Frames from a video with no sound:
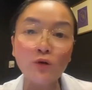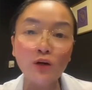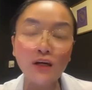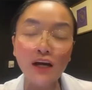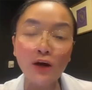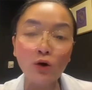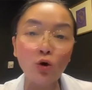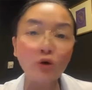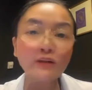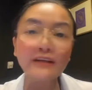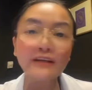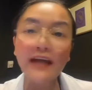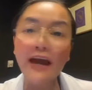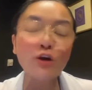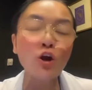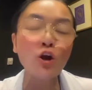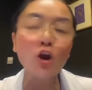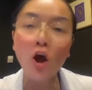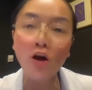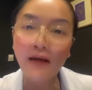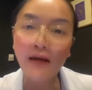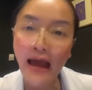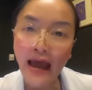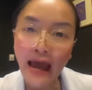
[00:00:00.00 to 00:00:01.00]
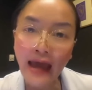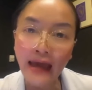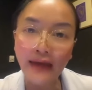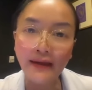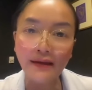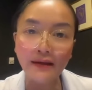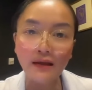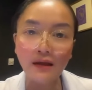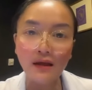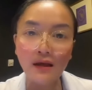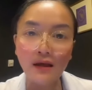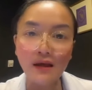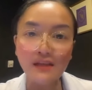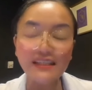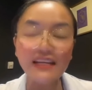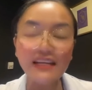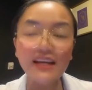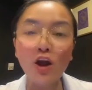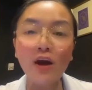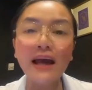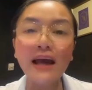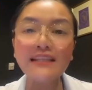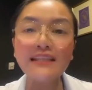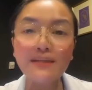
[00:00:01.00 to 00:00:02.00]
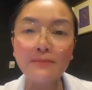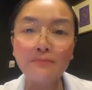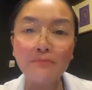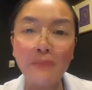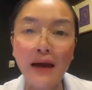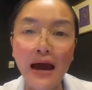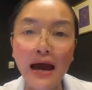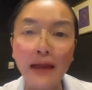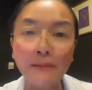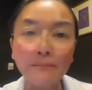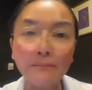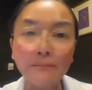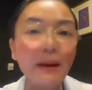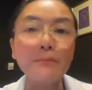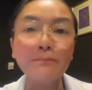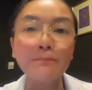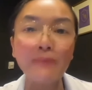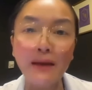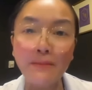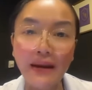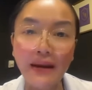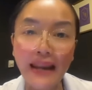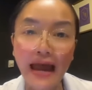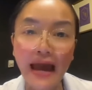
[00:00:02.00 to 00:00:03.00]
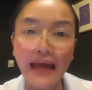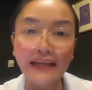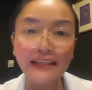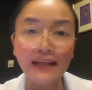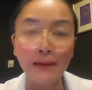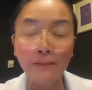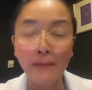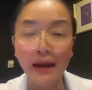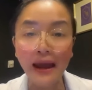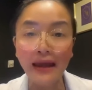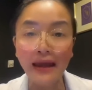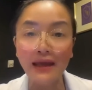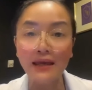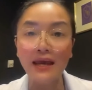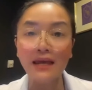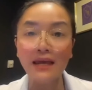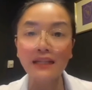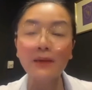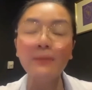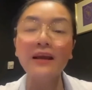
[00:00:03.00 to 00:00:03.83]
ไห้หมดเลยคนไทยก็ร้องไห้450บาทเป็นไปไม่ได้ทำไม